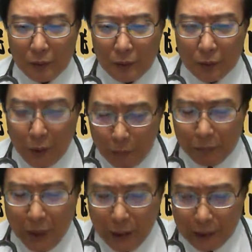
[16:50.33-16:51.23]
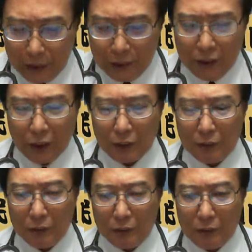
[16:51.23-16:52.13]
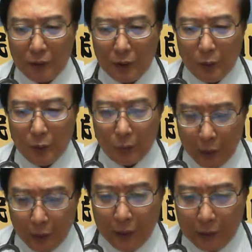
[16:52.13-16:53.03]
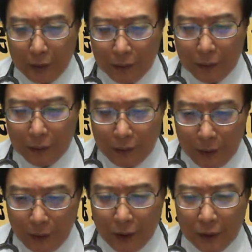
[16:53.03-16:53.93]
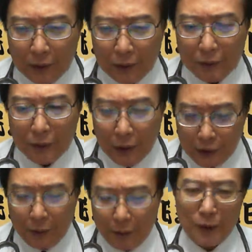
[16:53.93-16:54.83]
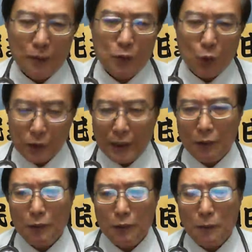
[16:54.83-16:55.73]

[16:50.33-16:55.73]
所以毋敢甲拒绝，包括因为柯建明总招